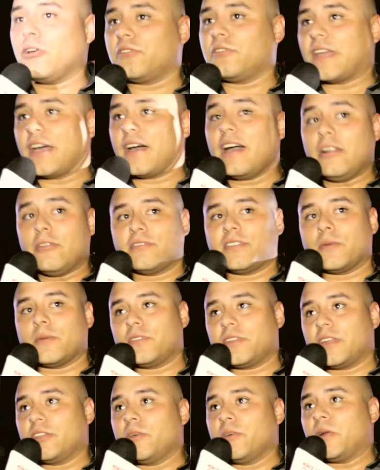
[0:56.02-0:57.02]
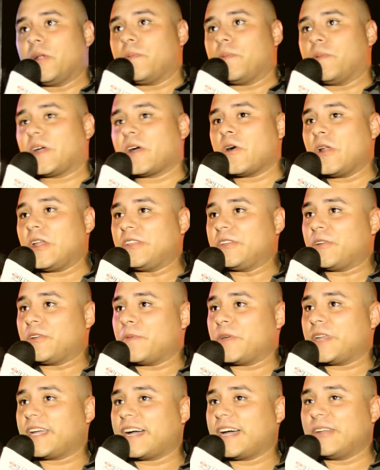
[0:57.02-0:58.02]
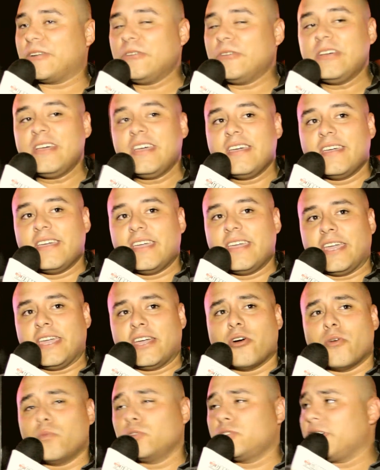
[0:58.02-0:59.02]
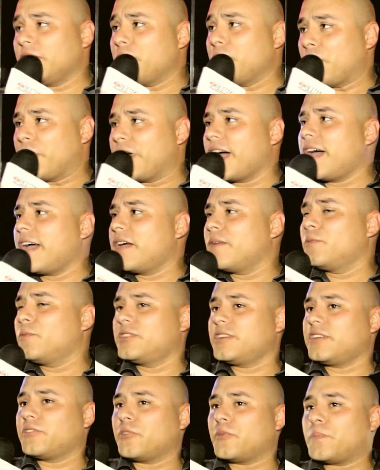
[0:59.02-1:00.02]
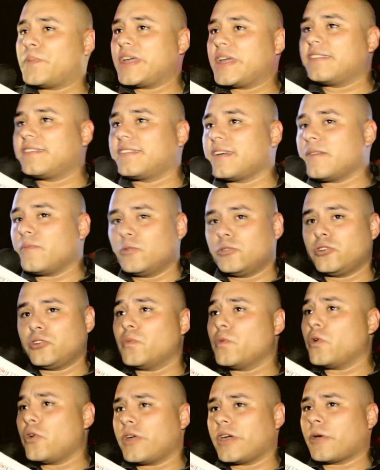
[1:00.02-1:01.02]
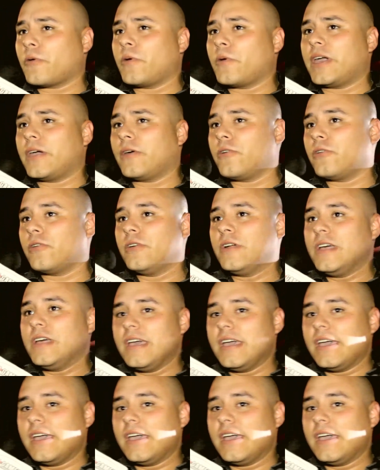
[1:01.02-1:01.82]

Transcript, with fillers: Saga, lo estamos trayendo para el mercado latinoamericano y con muchas novedades, muchas sorpresas, muchos modos de juego.